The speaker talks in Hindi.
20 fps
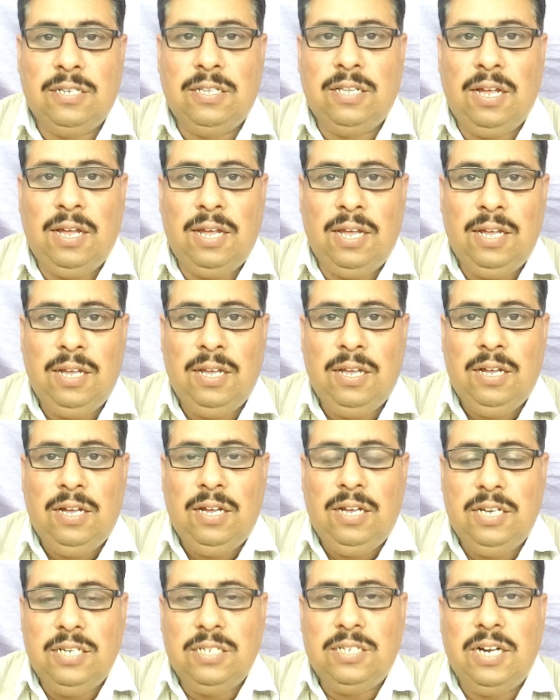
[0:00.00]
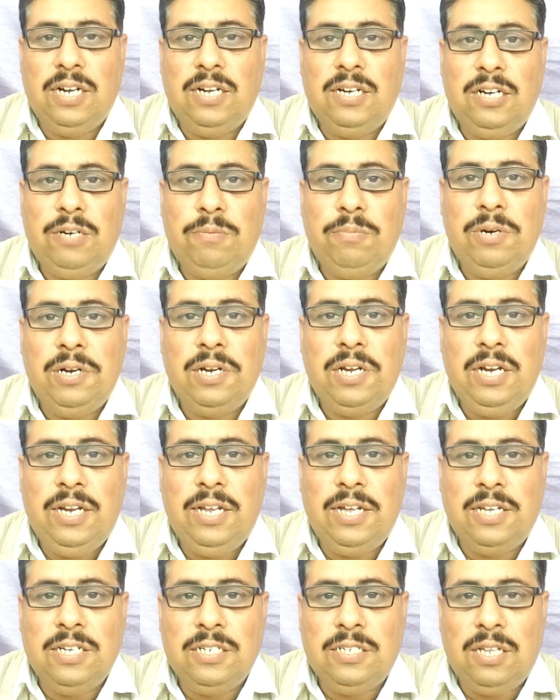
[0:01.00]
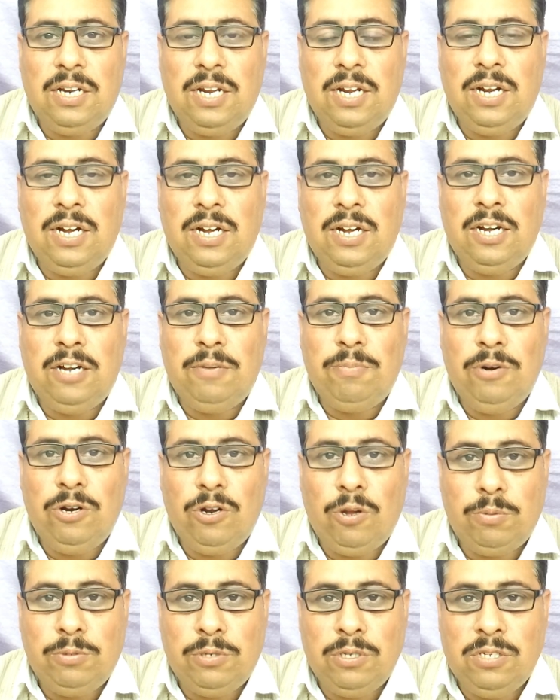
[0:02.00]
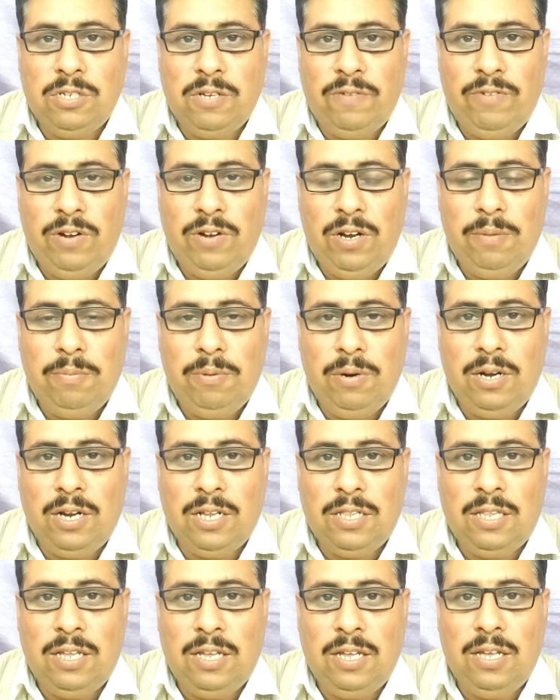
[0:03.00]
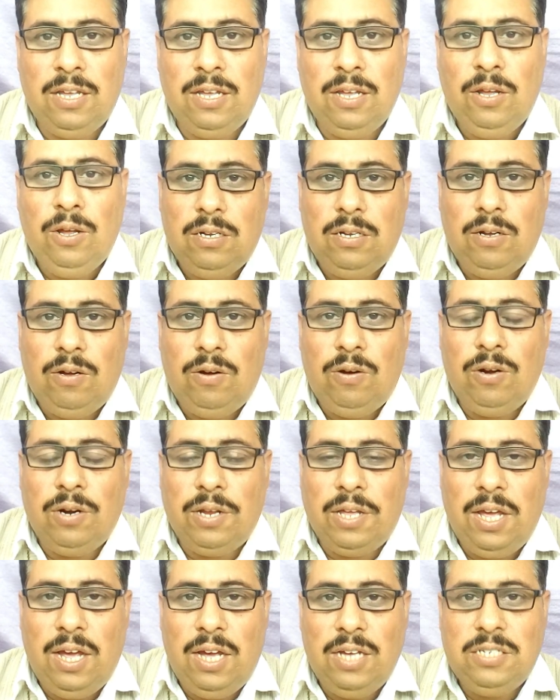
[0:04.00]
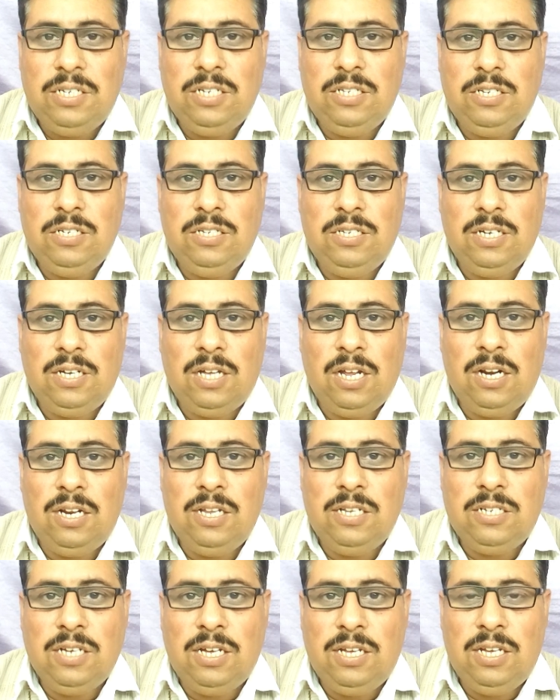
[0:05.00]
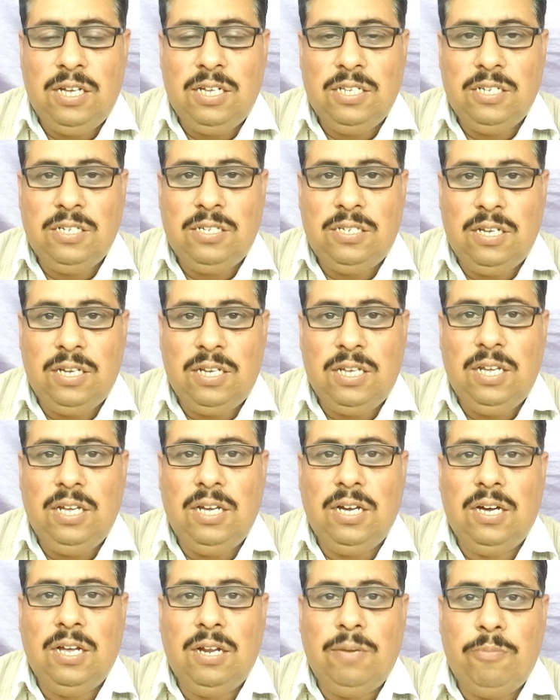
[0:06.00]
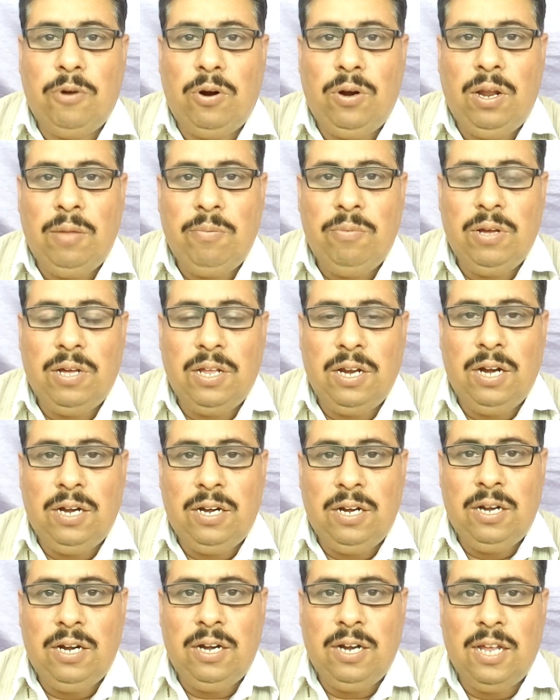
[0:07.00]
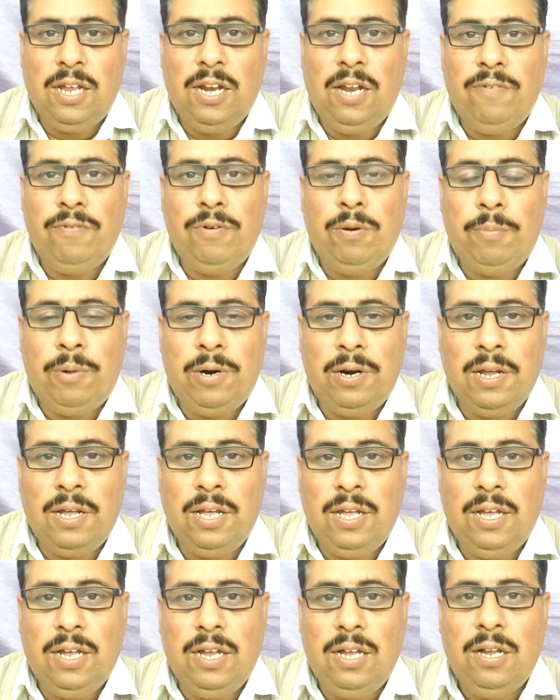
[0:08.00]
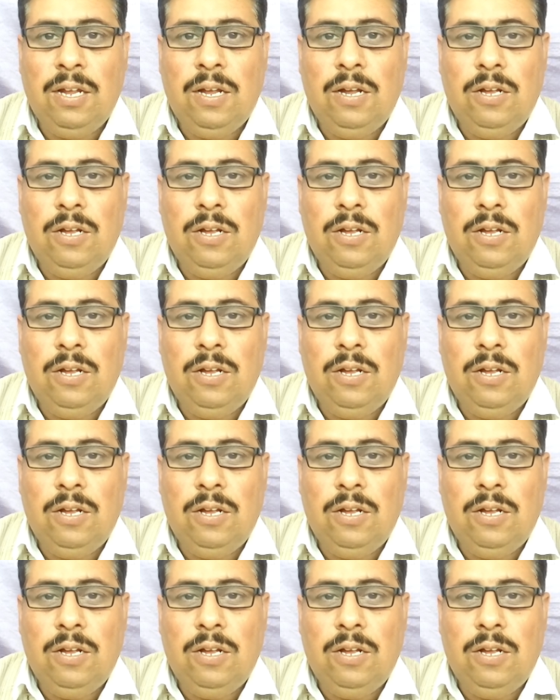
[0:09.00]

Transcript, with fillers: सकता है इसके ट्रीटमेंट के लिए किस तरह के ट्रीटमेंट ऑप्शन अवेलेबल रहते हैं और क्या ऐसी चीज़ें करनी चाहिए जिससे कि अगर बॉडी में क्रिएटिन के लेवल बढ़ गए हैं